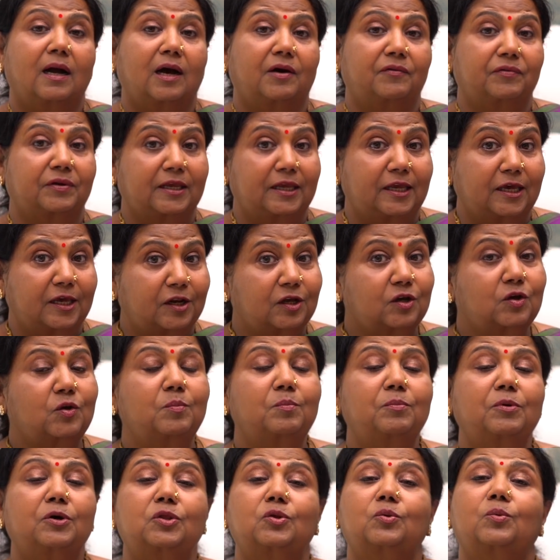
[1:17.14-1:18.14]
அவர்
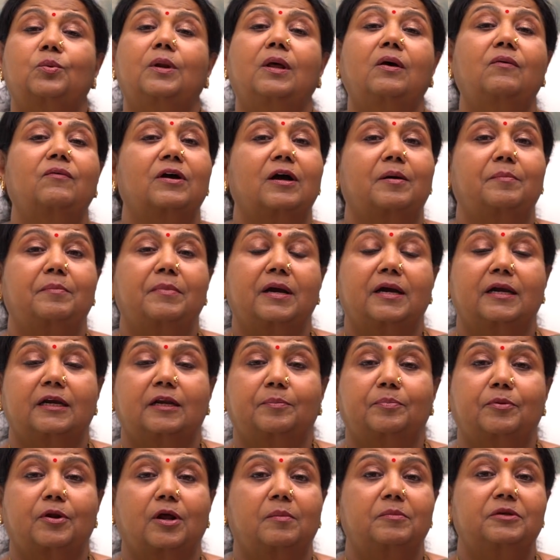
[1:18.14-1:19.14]
இறக்கும்போது கூட அவங்க அம்மா
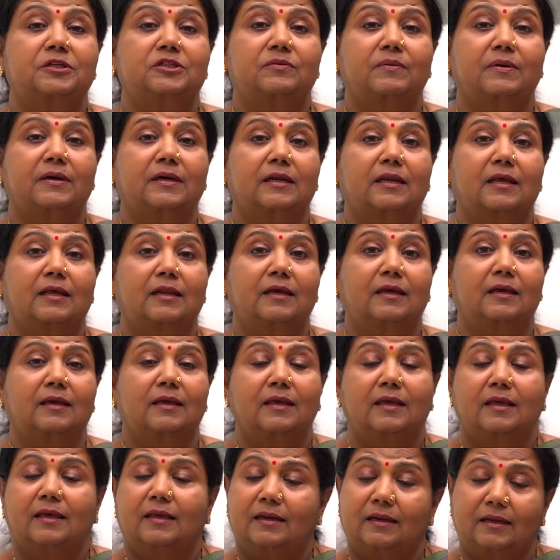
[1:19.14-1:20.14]
கிட்ட ப்ராமிஸ் வாங்குறாரு
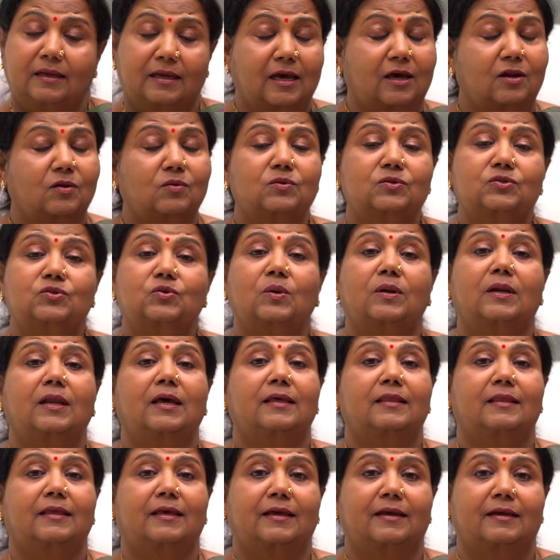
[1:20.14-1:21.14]
நீ யாருக்கும்
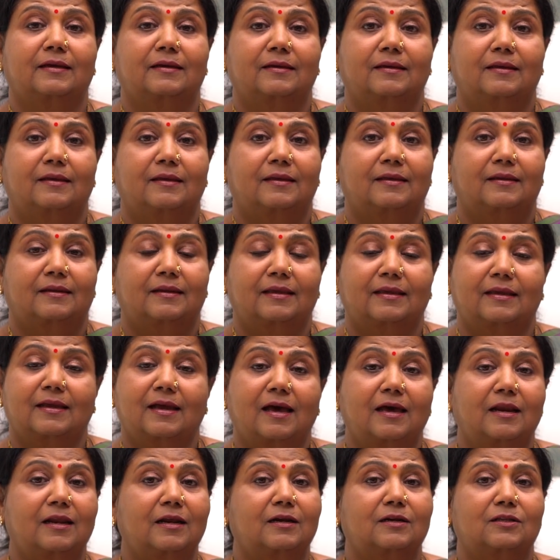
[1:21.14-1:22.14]
சொல்லாத நான்
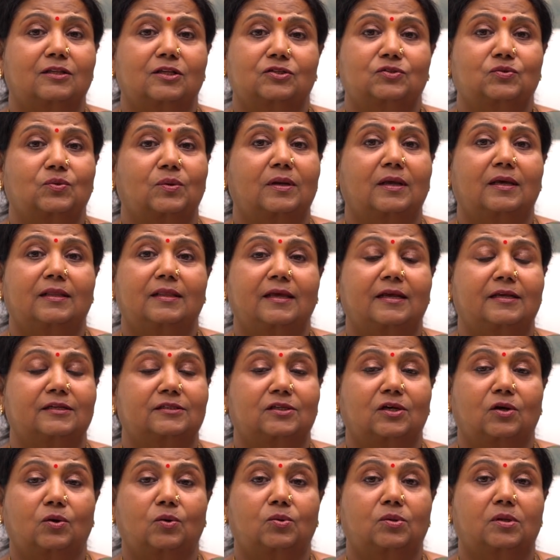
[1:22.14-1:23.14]
யாருங்கிறத சொல்லாத
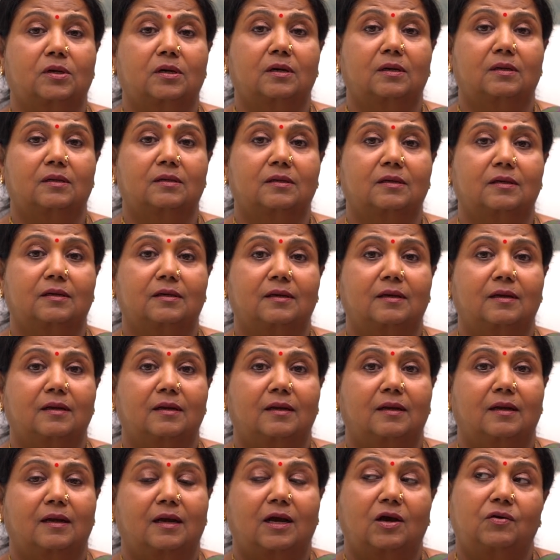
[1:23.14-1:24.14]
என் சகோதரர்களுக்கு
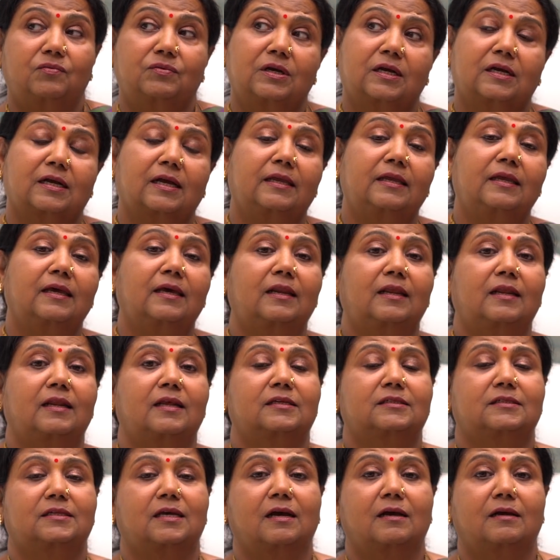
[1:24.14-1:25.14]
அவங்க கையால்
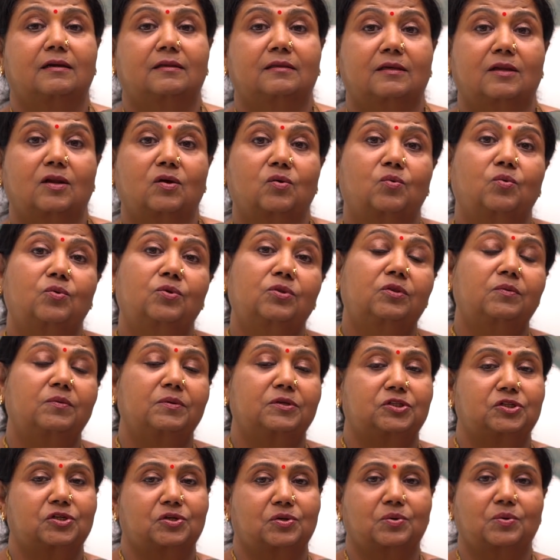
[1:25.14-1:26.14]
நான் சாகிறதுக்கு நான் கொடுத்து
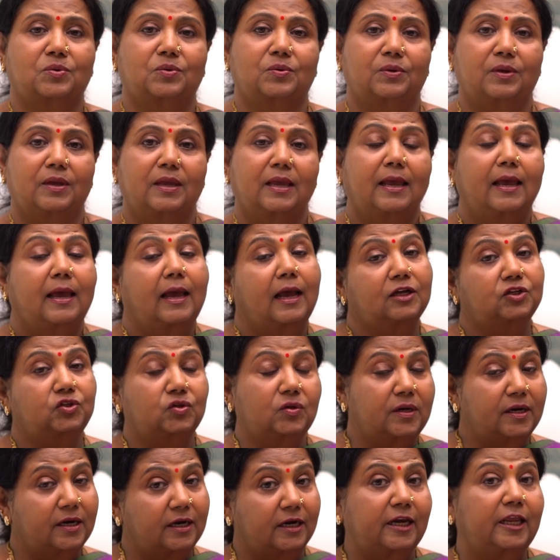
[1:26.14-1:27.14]
வச்சுருக்கணும்
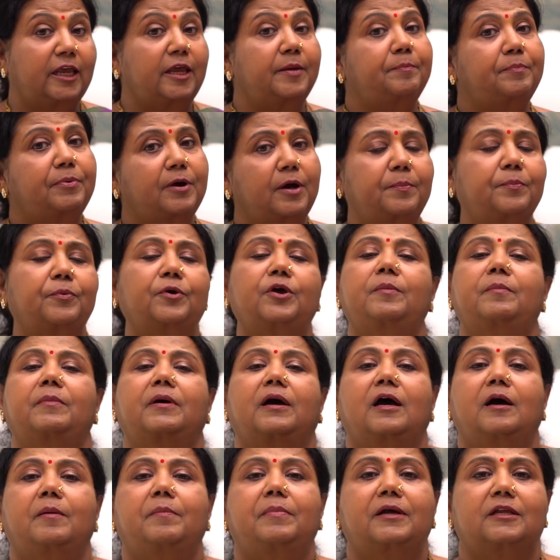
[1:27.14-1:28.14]
ஆக்சுவலாக நீங்கள் டீப்பாக போய்
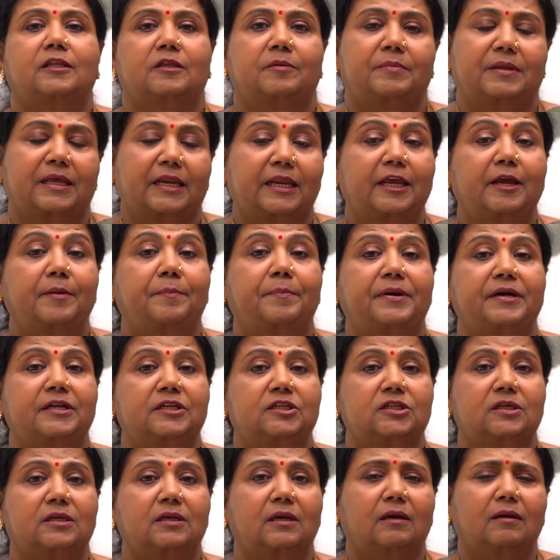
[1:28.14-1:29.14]
மகாபாரதம் நிறைய
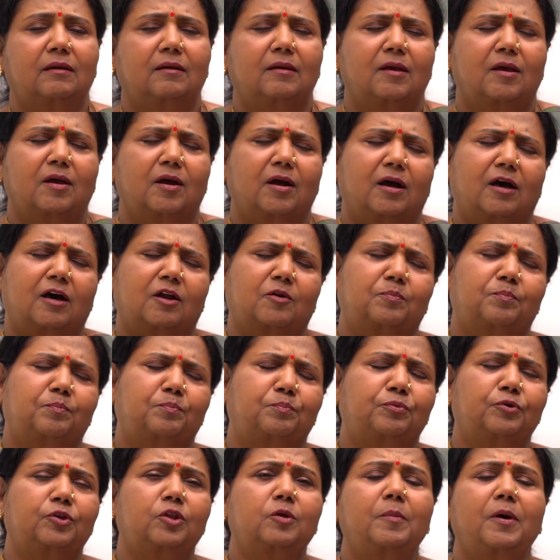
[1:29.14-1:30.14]
படிச்சிங்கன்னா
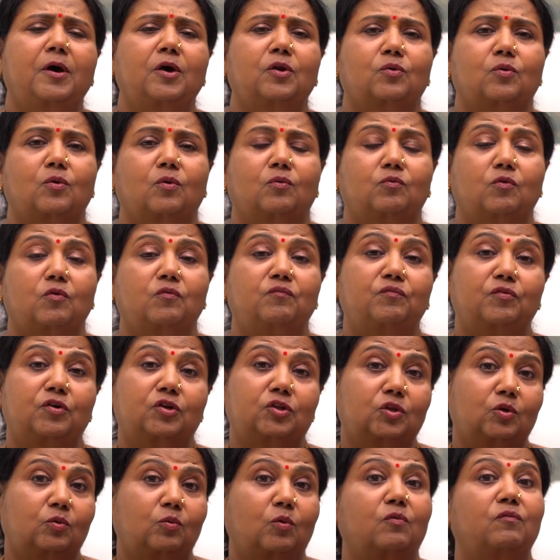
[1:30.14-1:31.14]
அற்புதமாக இருக்கும்
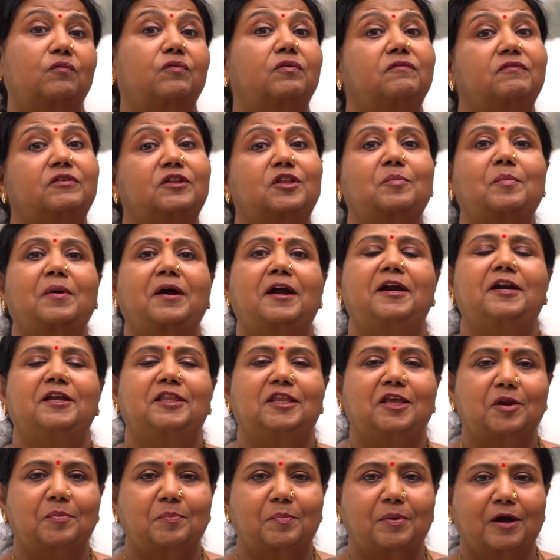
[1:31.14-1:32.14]
ஒவ்வொருத்தரும் ஒவ்வொரு விதமாக
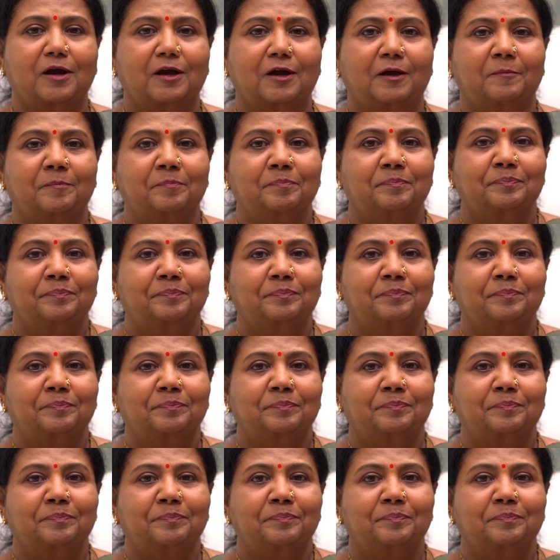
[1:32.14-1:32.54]
எழுதியிருப்பாங்க